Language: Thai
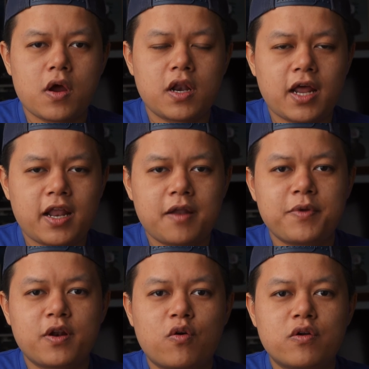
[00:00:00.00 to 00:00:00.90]
ถ้าท่าน
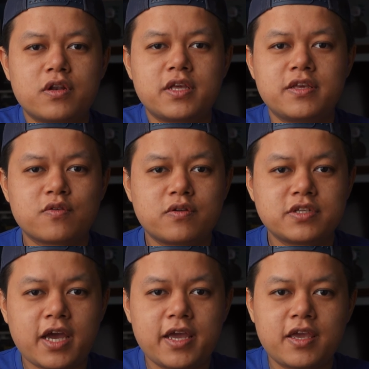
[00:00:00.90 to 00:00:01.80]
เป็นคนที่สน
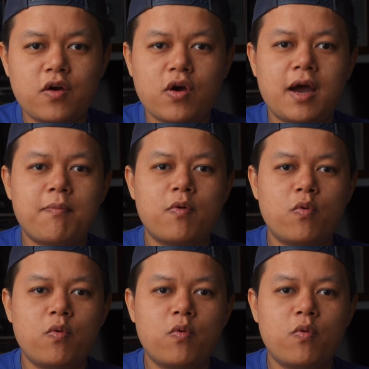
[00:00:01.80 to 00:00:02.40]
ใจเกี่ยวกับ